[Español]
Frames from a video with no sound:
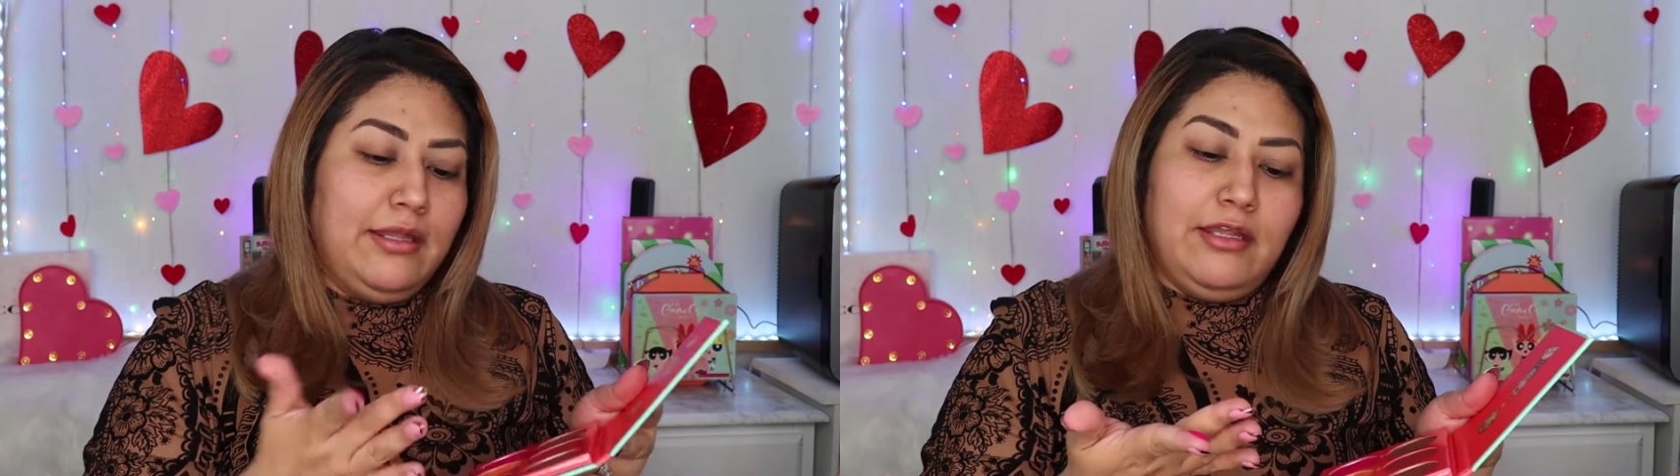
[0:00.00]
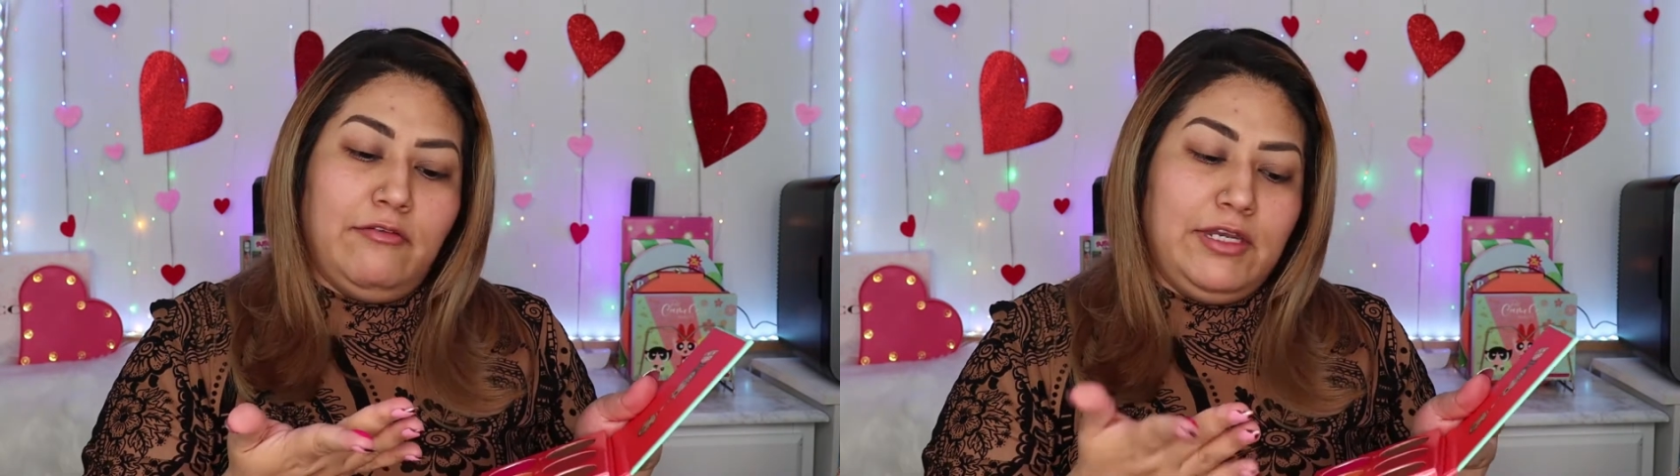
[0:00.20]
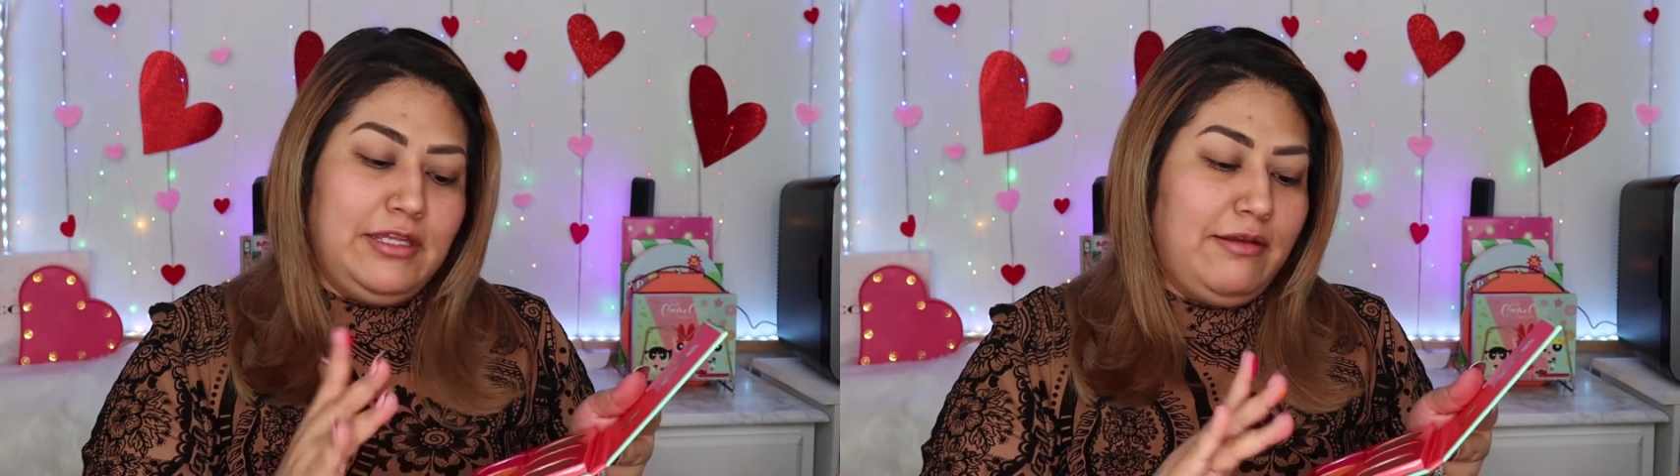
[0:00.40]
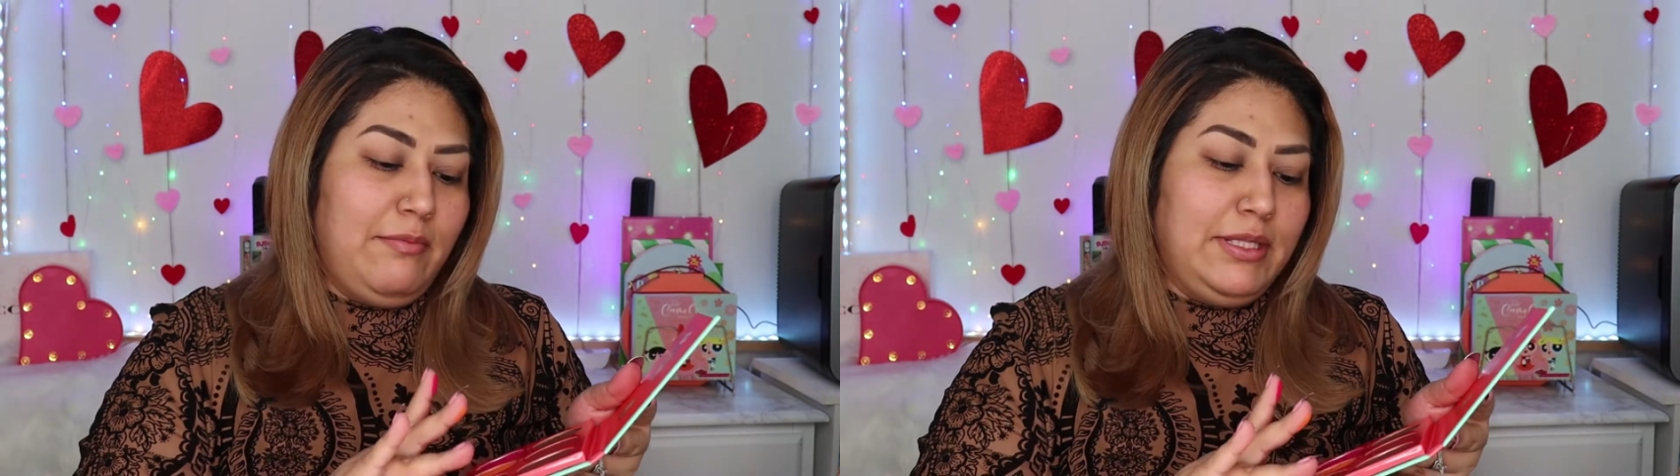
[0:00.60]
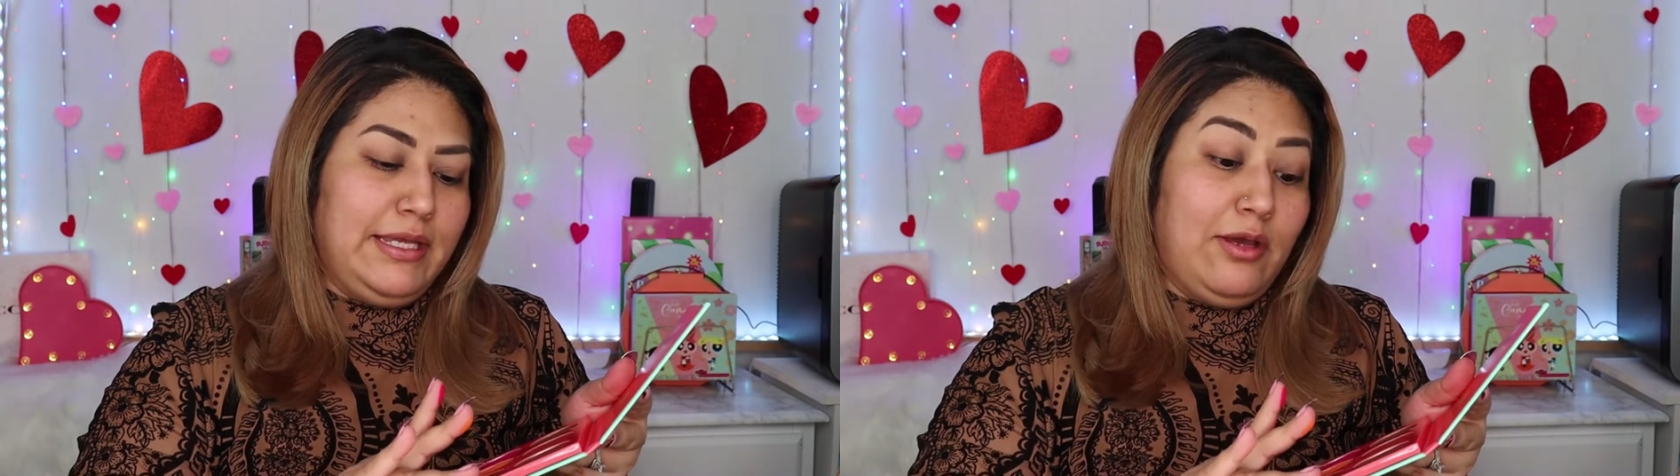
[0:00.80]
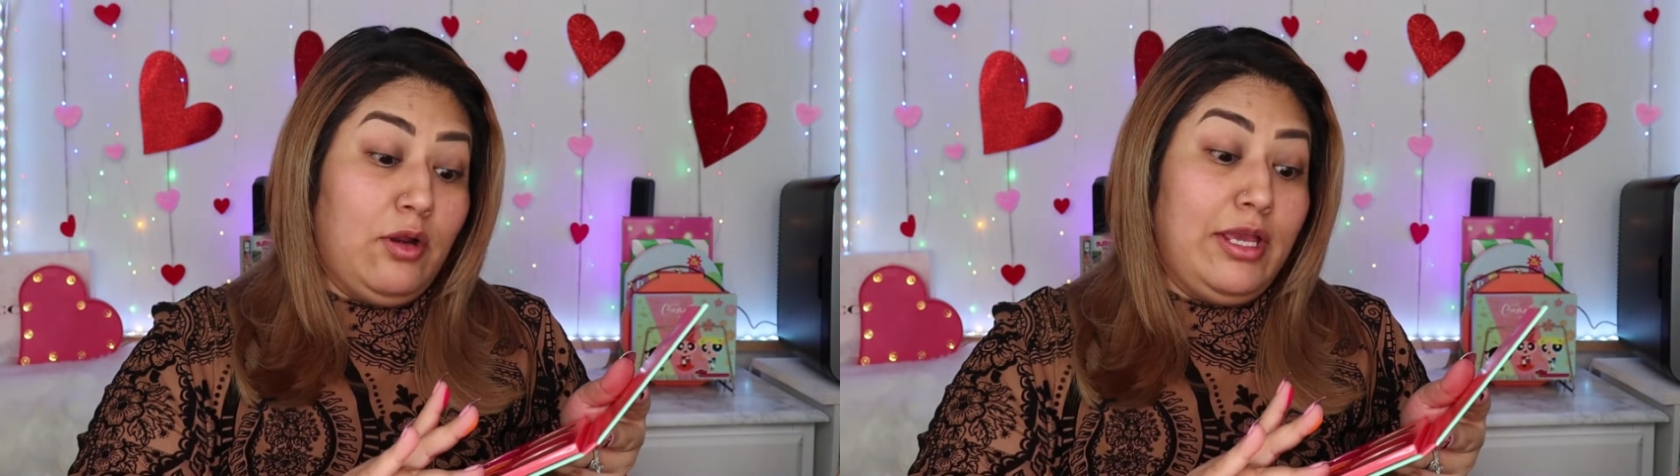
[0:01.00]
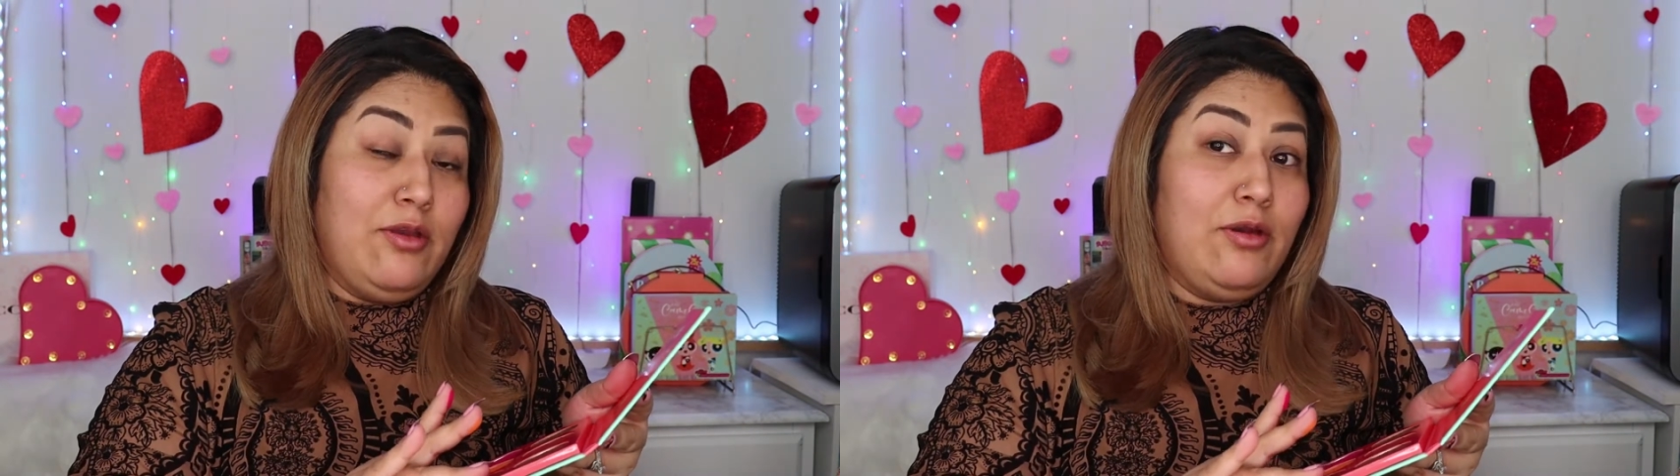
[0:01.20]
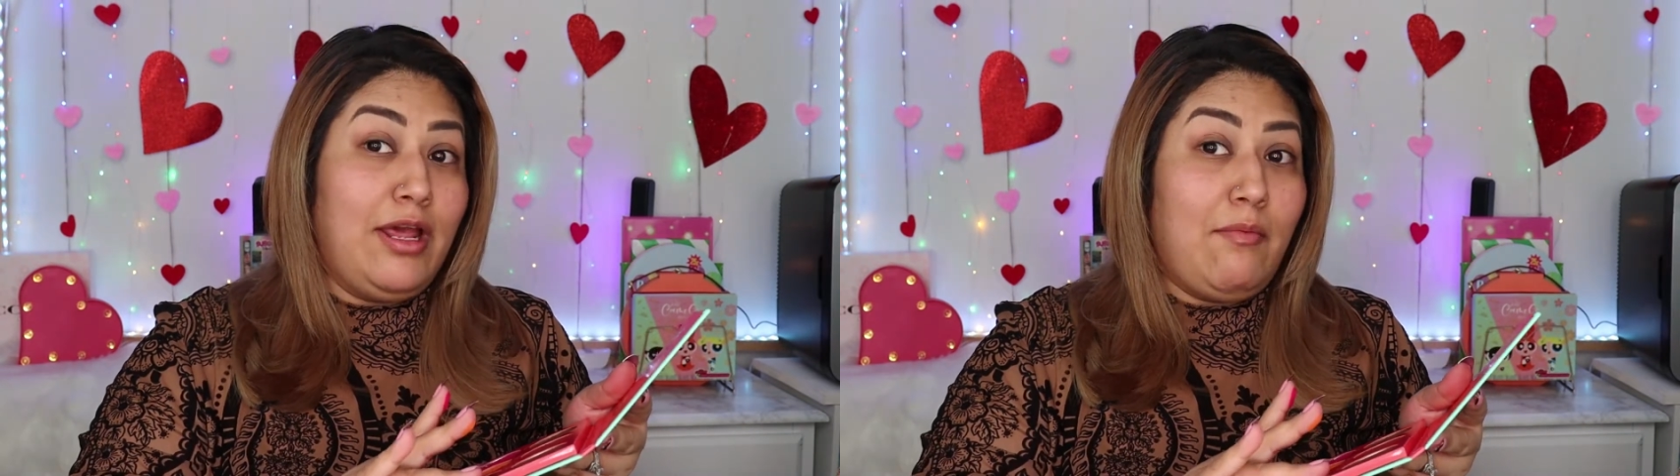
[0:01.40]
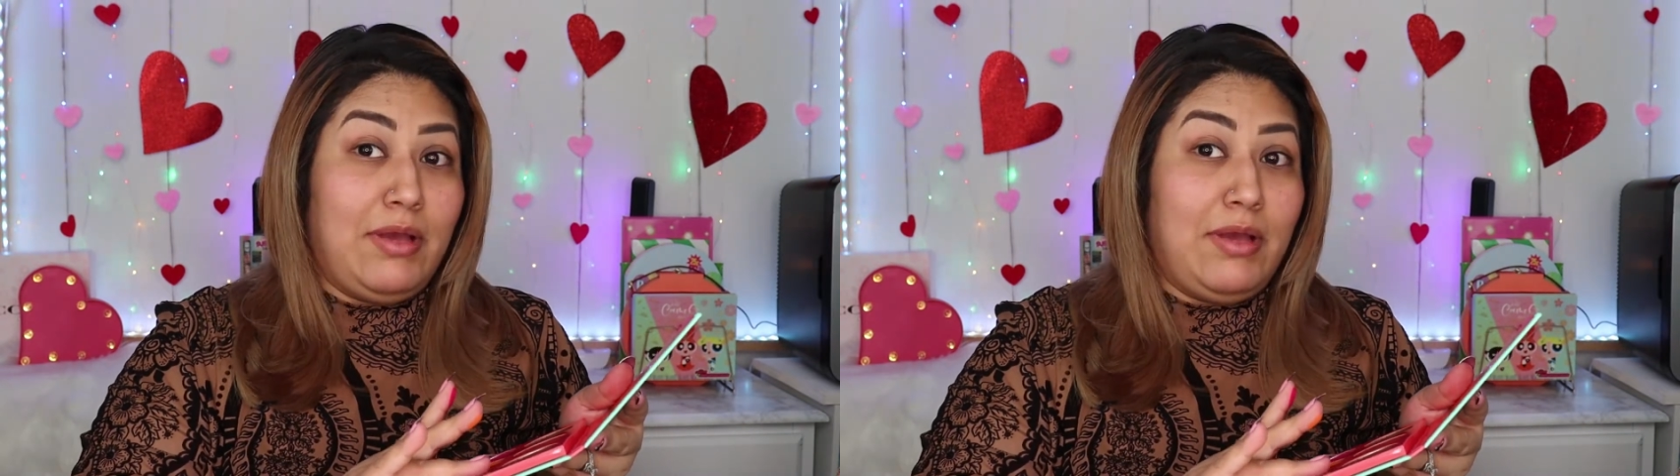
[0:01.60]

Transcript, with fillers: definitivamente creo que yo nada